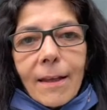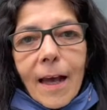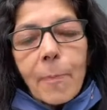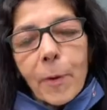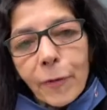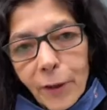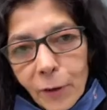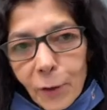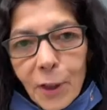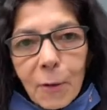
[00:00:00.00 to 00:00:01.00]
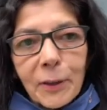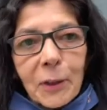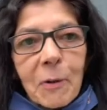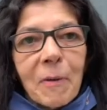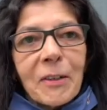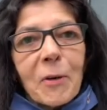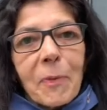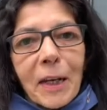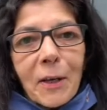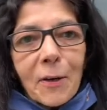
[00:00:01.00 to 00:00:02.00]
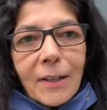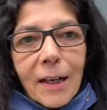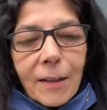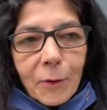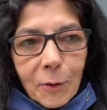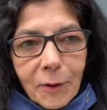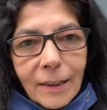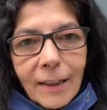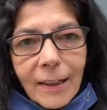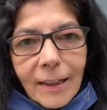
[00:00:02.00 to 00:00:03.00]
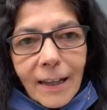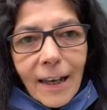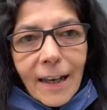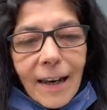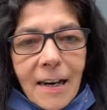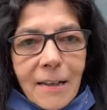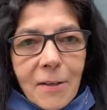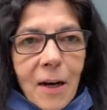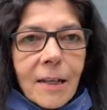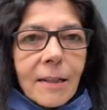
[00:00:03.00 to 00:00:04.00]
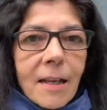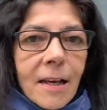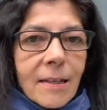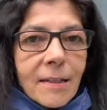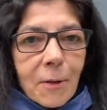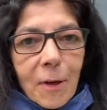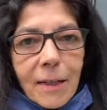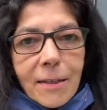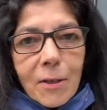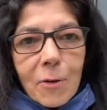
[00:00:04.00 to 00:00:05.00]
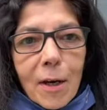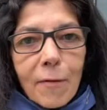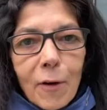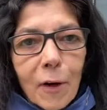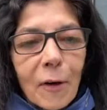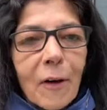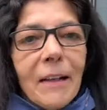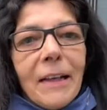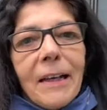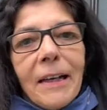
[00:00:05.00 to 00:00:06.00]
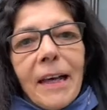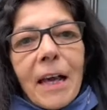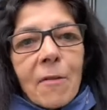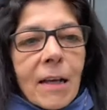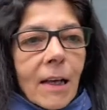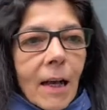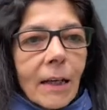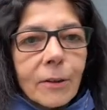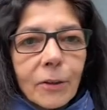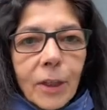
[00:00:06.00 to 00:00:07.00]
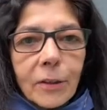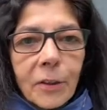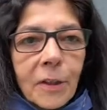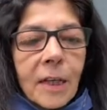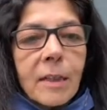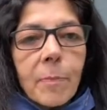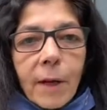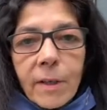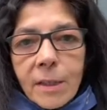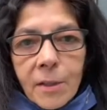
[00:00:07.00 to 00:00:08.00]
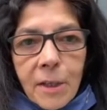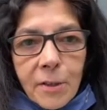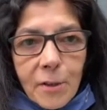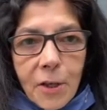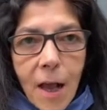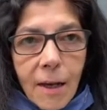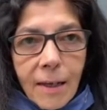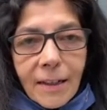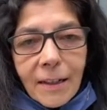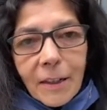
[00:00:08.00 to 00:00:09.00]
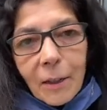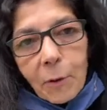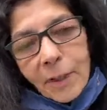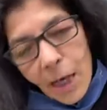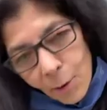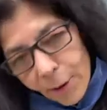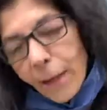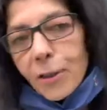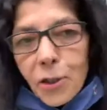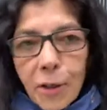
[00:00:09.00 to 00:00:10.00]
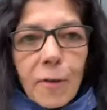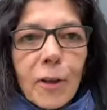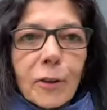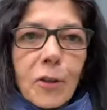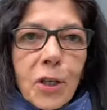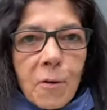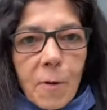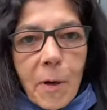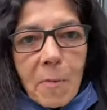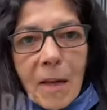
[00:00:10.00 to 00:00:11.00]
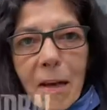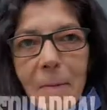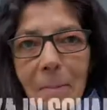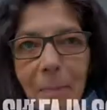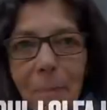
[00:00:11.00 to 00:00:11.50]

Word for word: Approfitto di questo momento per ricordare a tutti che la Nazionale Italiana Sicurezza sul Lavoro è un'associazione di prevenzione sociale, quindi aiutateci col vostro 5 per 1000.